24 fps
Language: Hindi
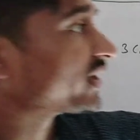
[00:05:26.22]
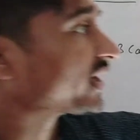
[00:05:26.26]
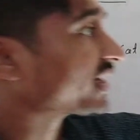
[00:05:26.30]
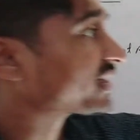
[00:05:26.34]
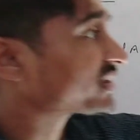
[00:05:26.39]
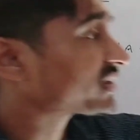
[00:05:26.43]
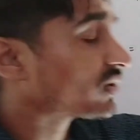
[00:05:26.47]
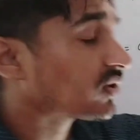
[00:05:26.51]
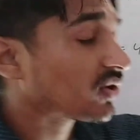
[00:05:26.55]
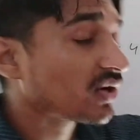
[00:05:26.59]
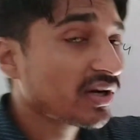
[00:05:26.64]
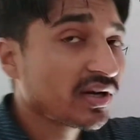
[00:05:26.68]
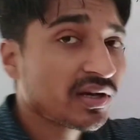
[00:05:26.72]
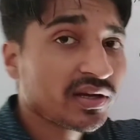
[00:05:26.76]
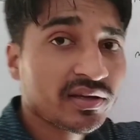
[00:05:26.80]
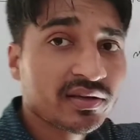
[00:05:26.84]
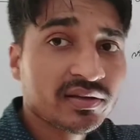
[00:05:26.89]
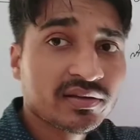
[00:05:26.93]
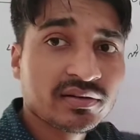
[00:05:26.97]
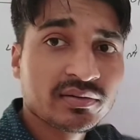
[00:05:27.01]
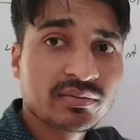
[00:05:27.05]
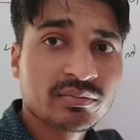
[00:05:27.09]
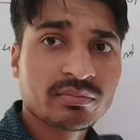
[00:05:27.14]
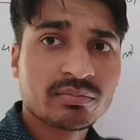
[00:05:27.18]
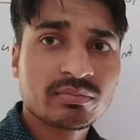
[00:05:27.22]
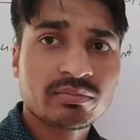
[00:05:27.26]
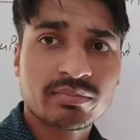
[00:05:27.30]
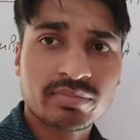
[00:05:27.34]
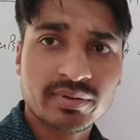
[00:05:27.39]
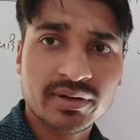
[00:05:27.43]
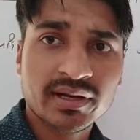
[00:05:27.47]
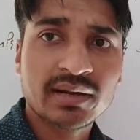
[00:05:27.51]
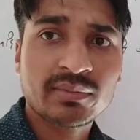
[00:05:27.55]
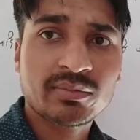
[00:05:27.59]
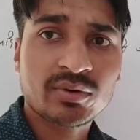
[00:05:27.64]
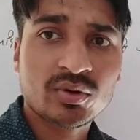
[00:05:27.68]
कैसा होगा
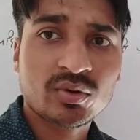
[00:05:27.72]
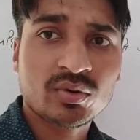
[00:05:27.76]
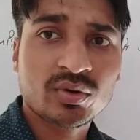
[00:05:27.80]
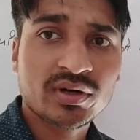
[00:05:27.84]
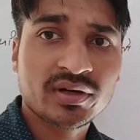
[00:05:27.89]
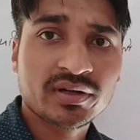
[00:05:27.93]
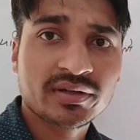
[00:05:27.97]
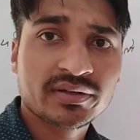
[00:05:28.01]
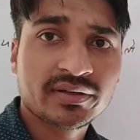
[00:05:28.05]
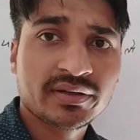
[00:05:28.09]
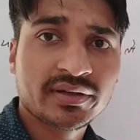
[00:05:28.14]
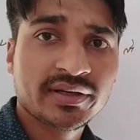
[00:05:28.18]
बराबर होगा